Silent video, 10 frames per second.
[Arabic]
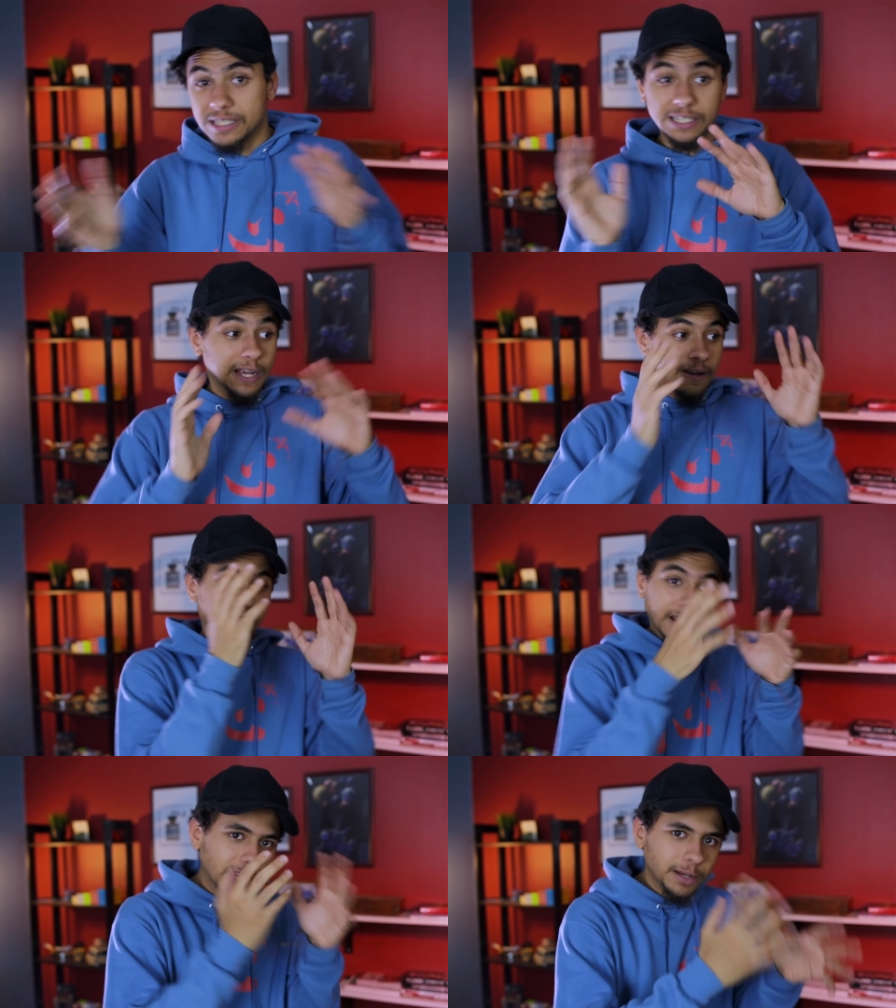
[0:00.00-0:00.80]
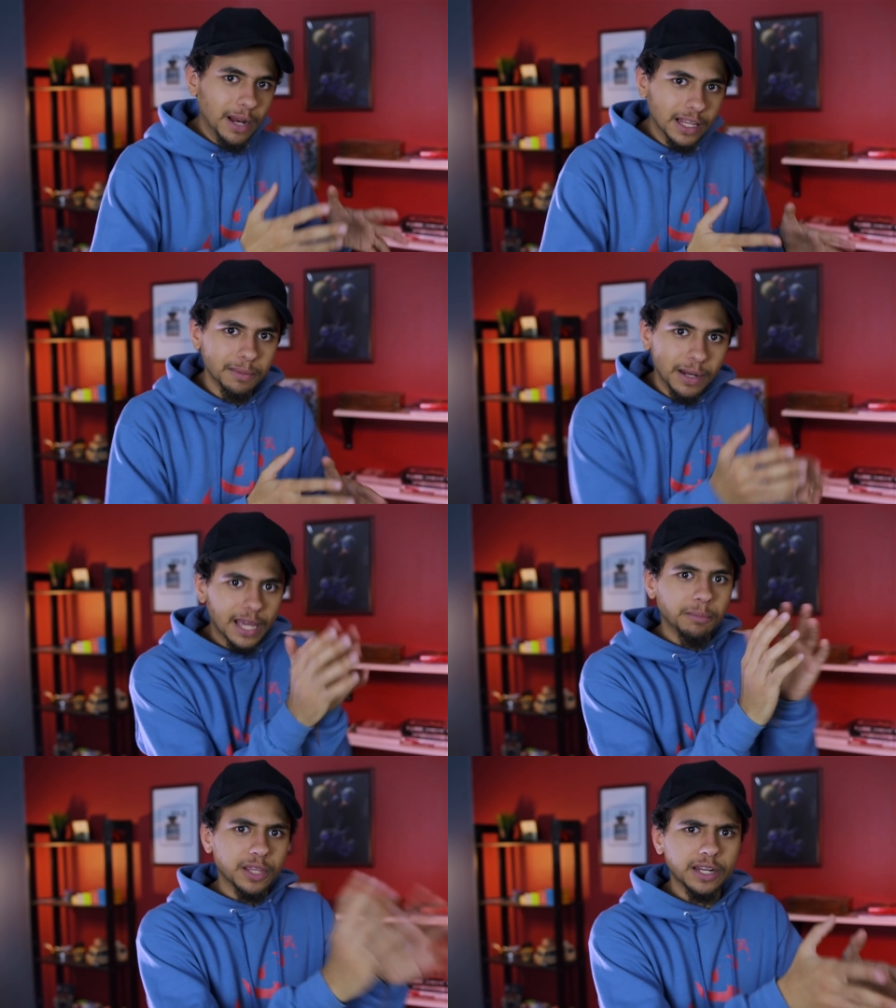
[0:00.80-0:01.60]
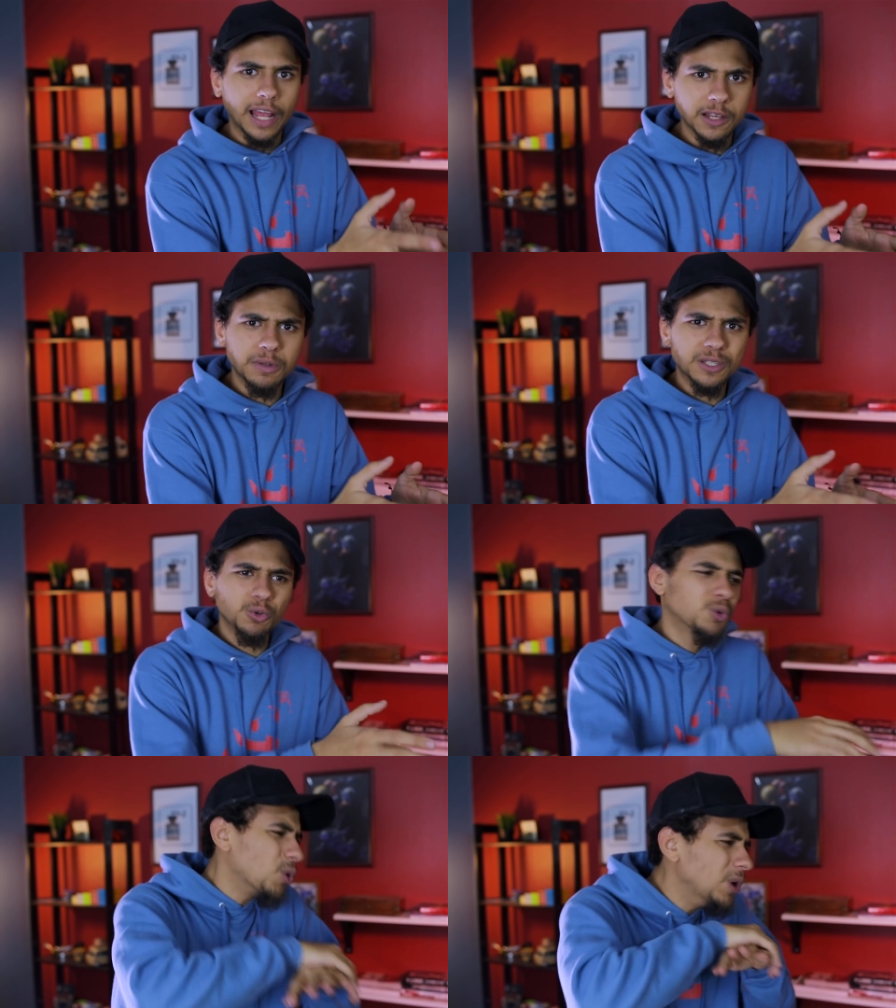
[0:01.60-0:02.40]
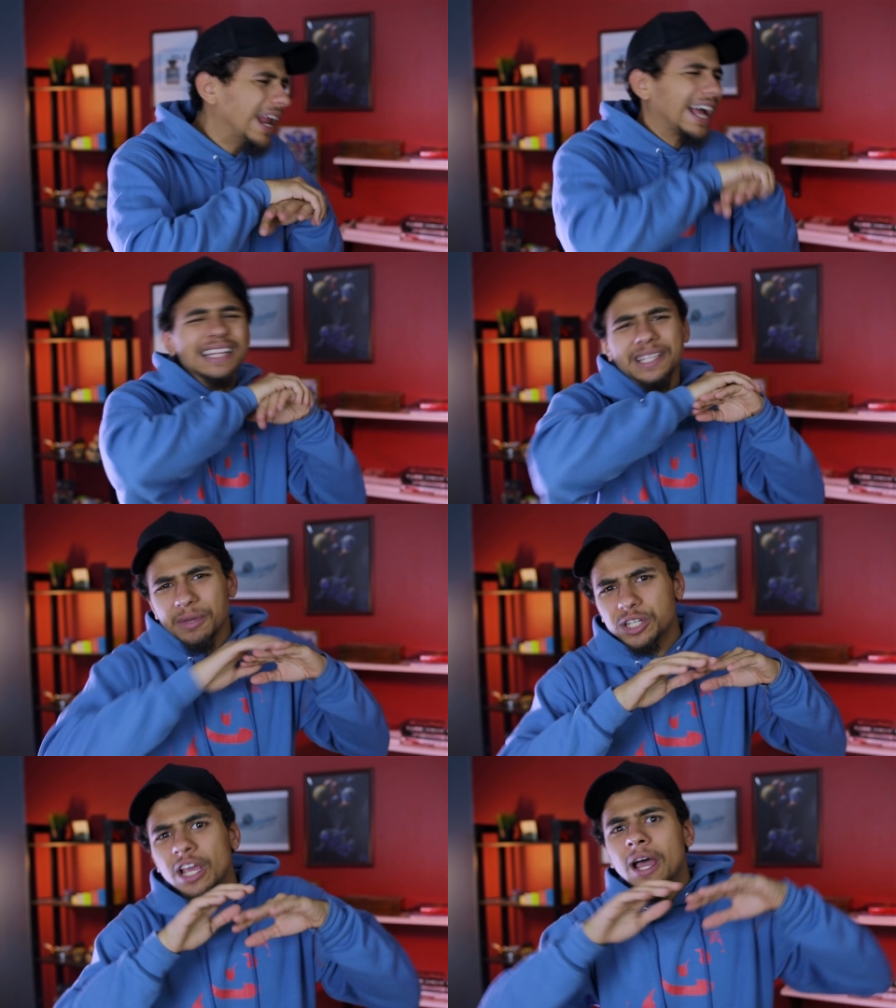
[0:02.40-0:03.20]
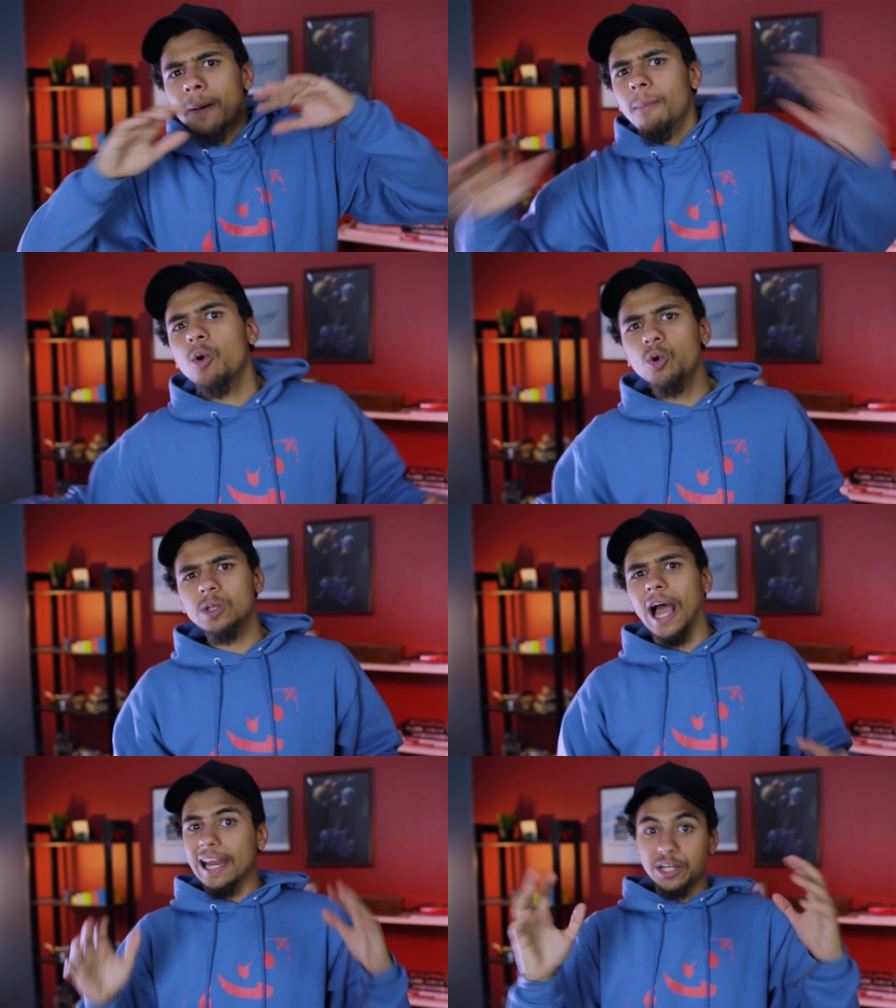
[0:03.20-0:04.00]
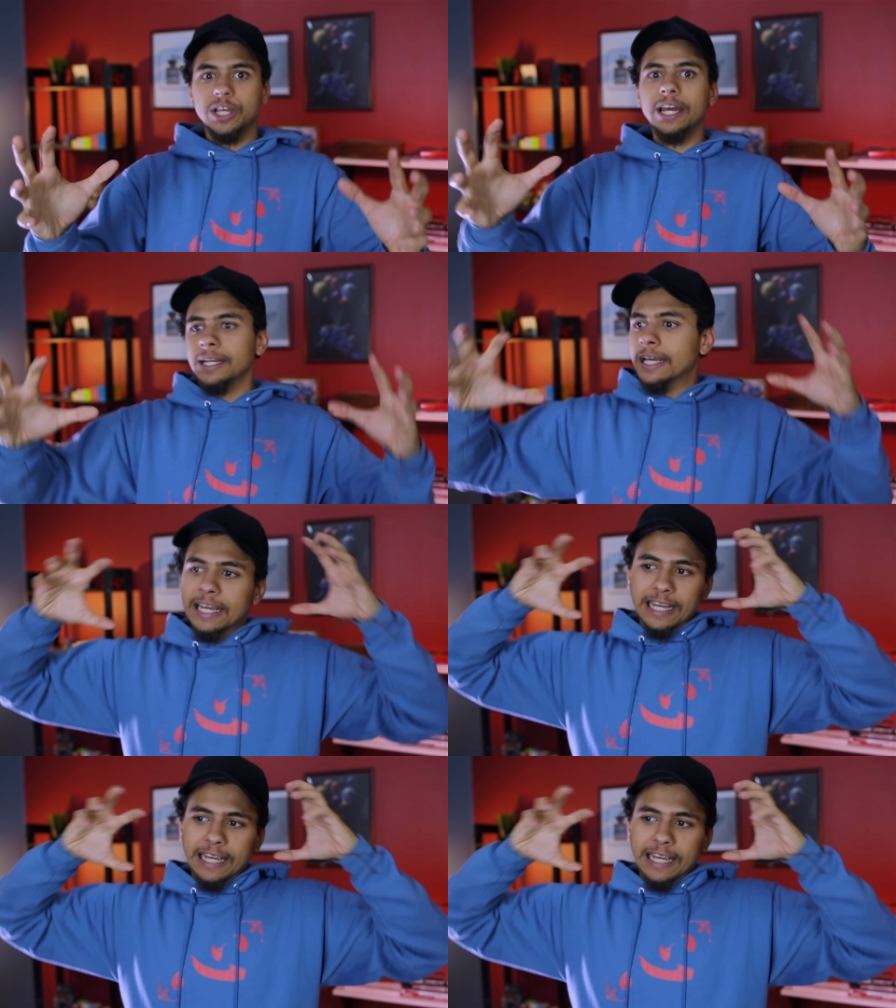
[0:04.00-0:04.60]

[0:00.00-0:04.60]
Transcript: بس في الانمي القديم اللي كان بيتعرض على سبيس تون كل الحاجات دي مش موجوده علشان